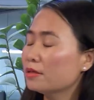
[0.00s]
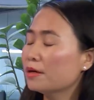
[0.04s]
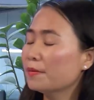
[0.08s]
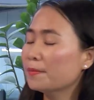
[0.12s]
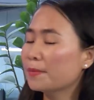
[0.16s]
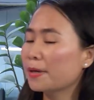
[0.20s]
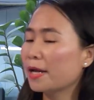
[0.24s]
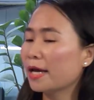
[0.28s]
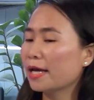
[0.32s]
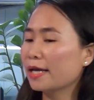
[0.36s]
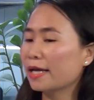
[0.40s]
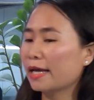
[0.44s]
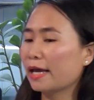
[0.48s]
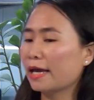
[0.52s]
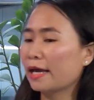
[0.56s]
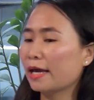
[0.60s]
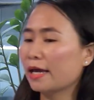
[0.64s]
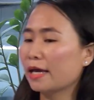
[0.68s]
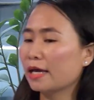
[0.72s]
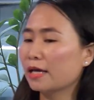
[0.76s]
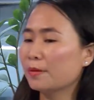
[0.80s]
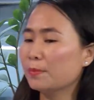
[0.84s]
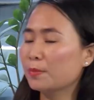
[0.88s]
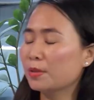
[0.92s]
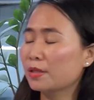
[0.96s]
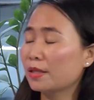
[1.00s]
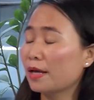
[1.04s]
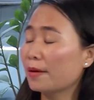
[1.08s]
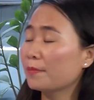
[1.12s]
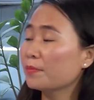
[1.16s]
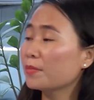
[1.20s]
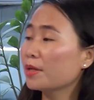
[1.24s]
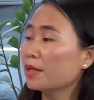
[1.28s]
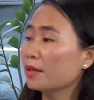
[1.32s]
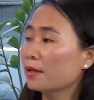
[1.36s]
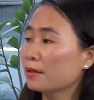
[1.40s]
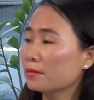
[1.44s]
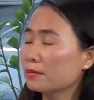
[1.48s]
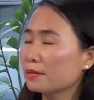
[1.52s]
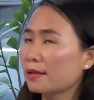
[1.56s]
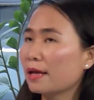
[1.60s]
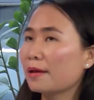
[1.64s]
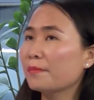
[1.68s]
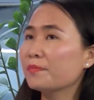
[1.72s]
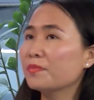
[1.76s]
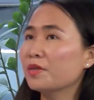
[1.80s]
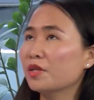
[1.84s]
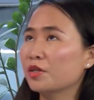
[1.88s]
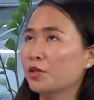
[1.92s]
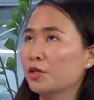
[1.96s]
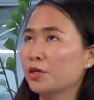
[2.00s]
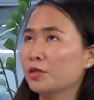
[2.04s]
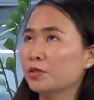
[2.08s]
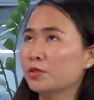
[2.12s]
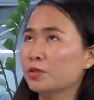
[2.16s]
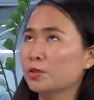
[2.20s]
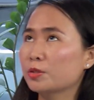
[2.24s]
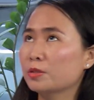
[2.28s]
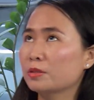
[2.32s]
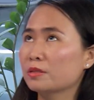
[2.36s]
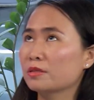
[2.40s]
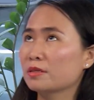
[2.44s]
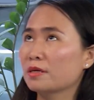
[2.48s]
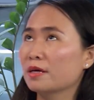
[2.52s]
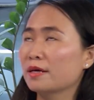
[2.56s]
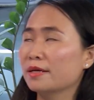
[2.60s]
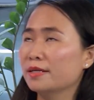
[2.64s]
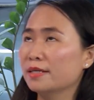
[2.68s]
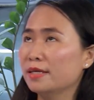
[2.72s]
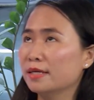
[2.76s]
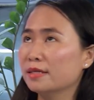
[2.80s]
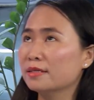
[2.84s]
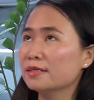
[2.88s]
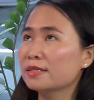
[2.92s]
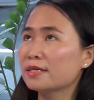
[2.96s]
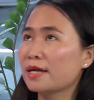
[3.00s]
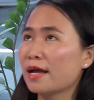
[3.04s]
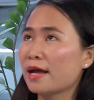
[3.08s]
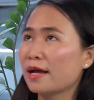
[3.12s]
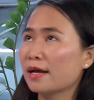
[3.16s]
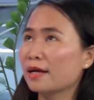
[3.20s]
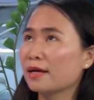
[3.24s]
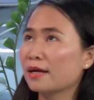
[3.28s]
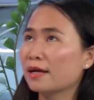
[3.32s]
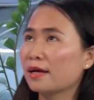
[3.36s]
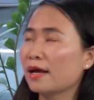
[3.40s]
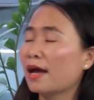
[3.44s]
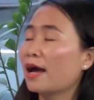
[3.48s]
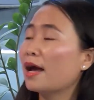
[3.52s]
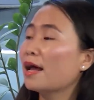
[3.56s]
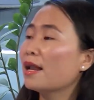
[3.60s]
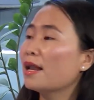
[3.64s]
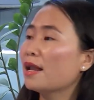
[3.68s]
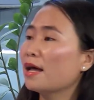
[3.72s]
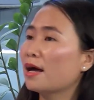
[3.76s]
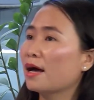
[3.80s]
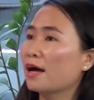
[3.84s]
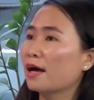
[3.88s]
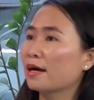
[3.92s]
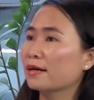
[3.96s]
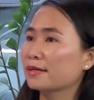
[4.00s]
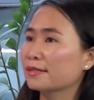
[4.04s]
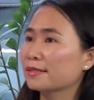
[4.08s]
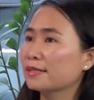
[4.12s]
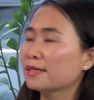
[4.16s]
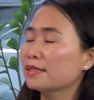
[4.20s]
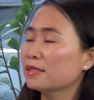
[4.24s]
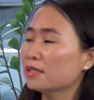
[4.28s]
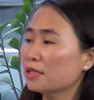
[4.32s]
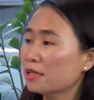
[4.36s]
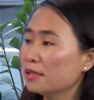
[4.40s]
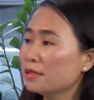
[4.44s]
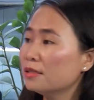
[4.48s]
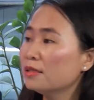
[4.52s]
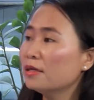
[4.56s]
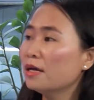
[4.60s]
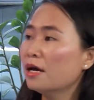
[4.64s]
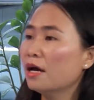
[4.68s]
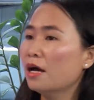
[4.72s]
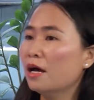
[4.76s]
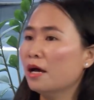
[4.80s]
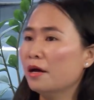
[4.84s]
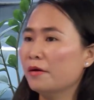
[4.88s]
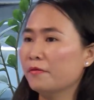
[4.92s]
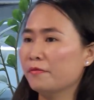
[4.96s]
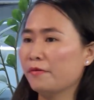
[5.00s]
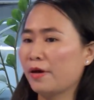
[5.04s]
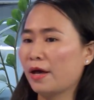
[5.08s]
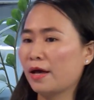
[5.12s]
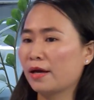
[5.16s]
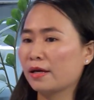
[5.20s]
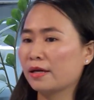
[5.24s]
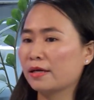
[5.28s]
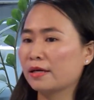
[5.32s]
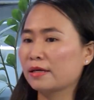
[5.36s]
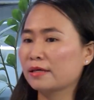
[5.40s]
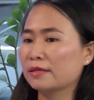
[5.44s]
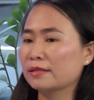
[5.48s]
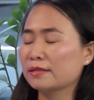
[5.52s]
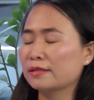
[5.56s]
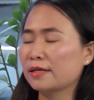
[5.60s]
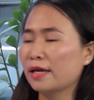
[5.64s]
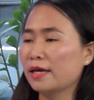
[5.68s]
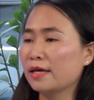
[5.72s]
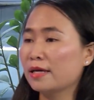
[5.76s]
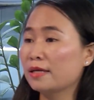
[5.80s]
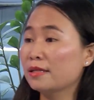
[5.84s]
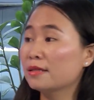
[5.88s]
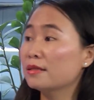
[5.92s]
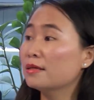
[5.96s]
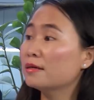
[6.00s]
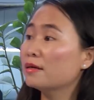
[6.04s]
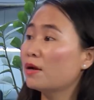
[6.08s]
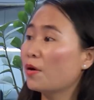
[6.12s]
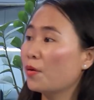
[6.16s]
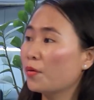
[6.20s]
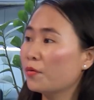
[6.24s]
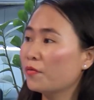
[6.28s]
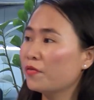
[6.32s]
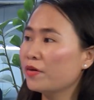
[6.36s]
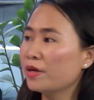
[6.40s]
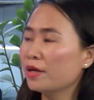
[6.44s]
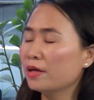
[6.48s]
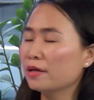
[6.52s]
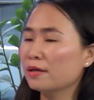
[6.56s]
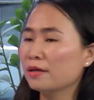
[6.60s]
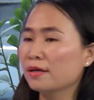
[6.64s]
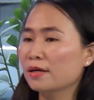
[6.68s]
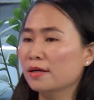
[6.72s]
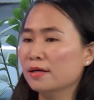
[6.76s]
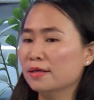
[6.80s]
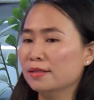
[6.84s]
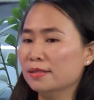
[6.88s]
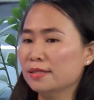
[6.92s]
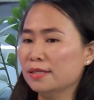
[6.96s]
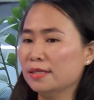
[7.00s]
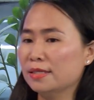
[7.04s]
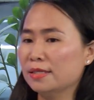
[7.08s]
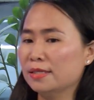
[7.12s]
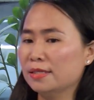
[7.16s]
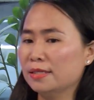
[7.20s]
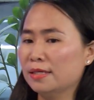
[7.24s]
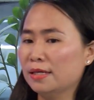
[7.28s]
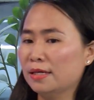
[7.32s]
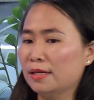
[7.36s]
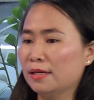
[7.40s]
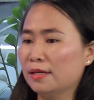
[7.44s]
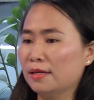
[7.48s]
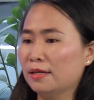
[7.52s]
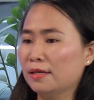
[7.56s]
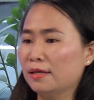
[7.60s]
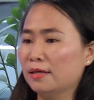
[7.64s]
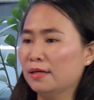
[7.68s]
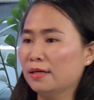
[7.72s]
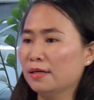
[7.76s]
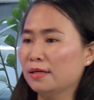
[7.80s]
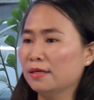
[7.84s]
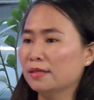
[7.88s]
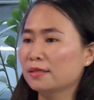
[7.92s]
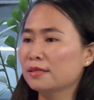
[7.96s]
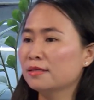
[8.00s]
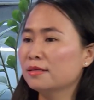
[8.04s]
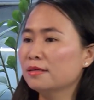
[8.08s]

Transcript: hôm nay ngày 28 tháng 8 thì thị trường diễn ra khá là kịch tính và ngay từ đầu phiên thì ờ,